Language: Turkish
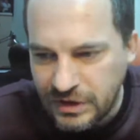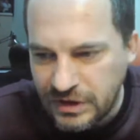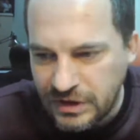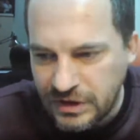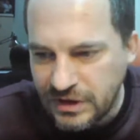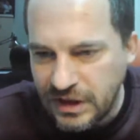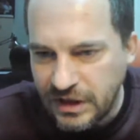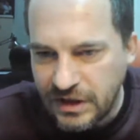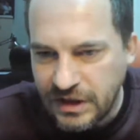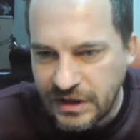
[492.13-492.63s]

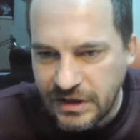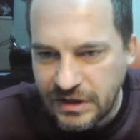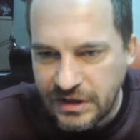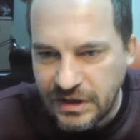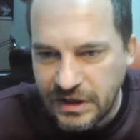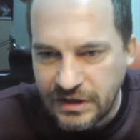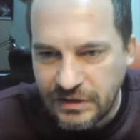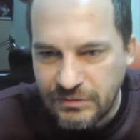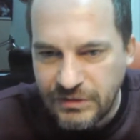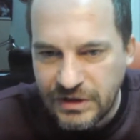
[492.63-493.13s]
Sizler nasıl
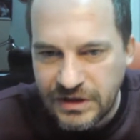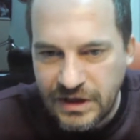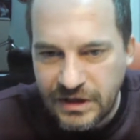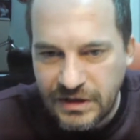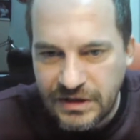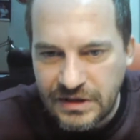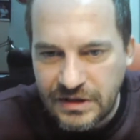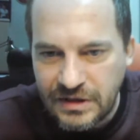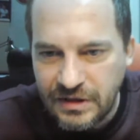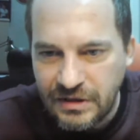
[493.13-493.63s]

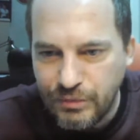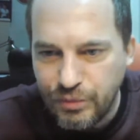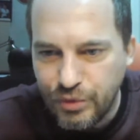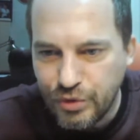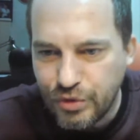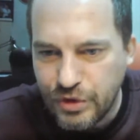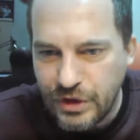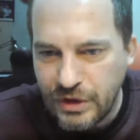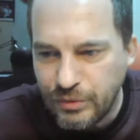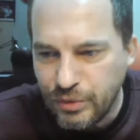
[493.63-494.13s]
katılmışsanız
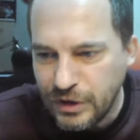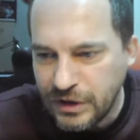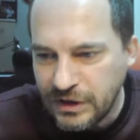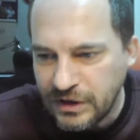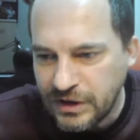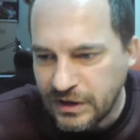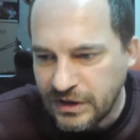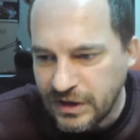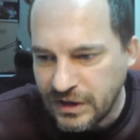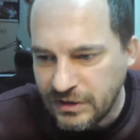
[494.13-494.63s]
Büşra Bolat
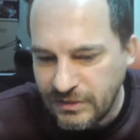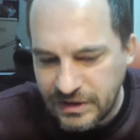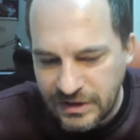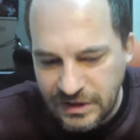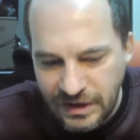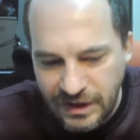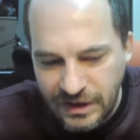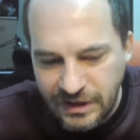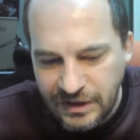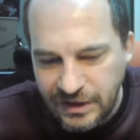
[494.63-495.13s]
katıldı
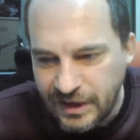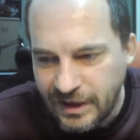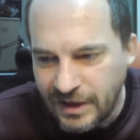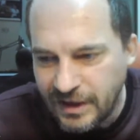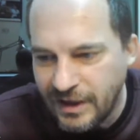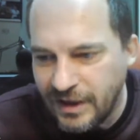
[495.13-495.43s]
mesela.